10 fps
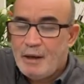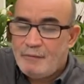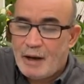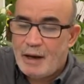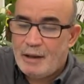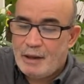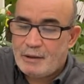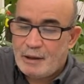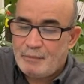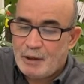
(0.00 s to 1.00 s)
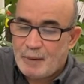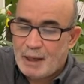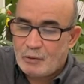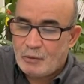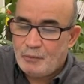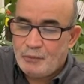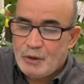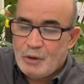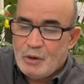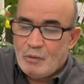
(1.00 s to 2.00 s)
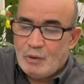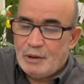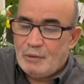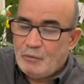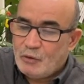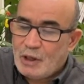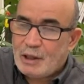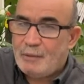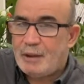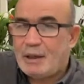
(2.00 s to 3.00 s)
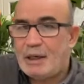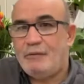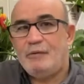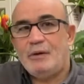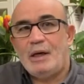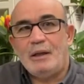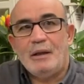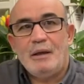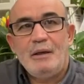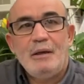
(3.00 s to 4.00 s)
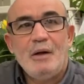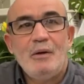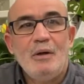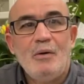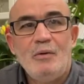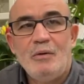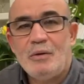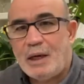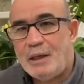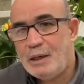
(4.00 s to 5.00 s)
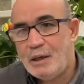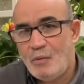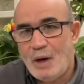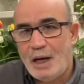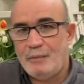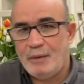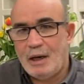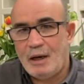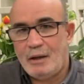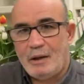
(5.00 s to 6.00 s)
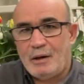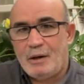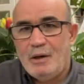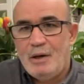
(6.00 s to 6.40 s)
فهذا تامير باردو والموساد كما تعرفون أيضا يقولون عنه أنه واحد من أكثر